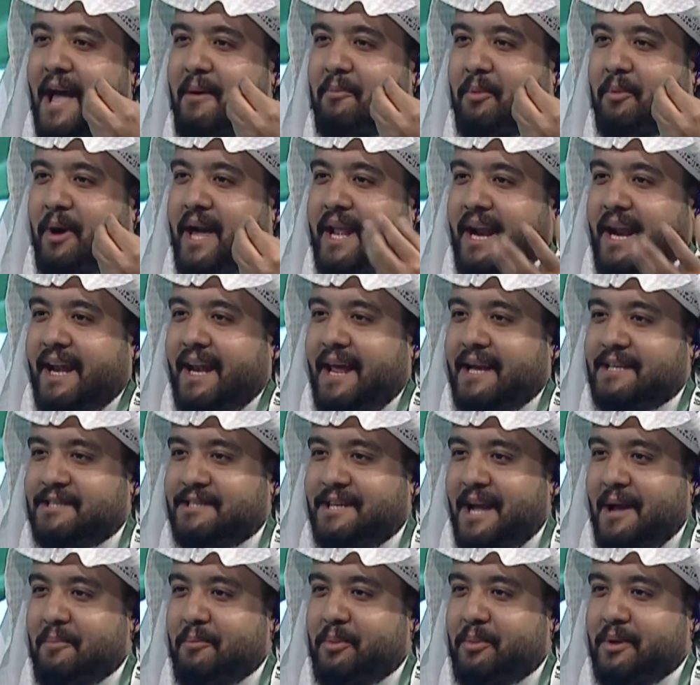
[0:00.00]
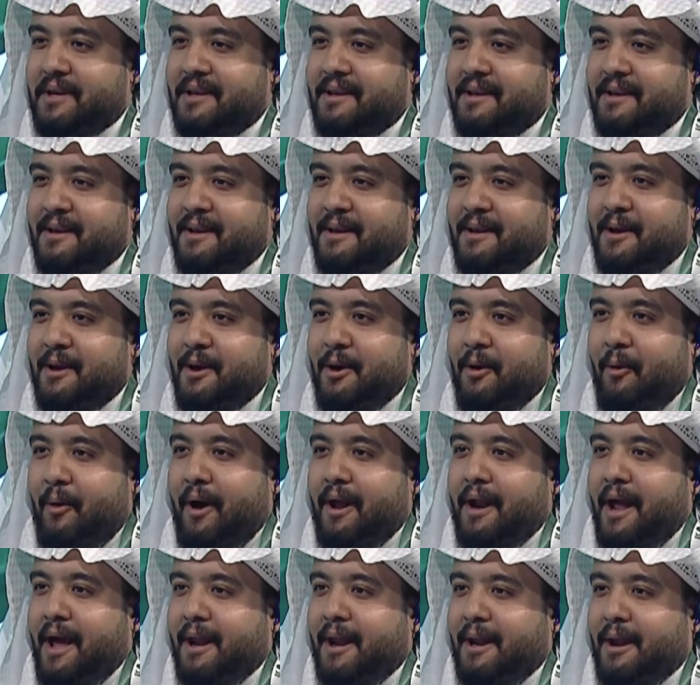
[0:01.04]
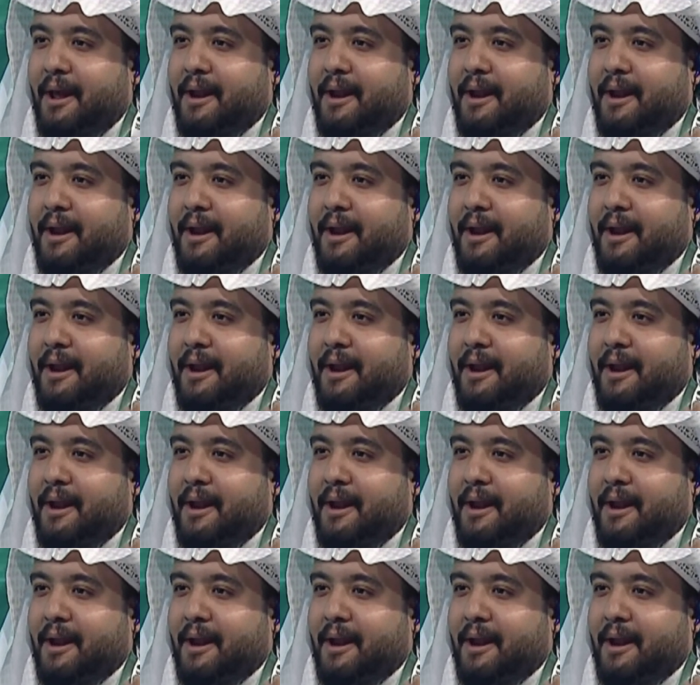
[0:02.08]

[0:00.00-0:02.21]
دايم بخير على هالشعب وعلى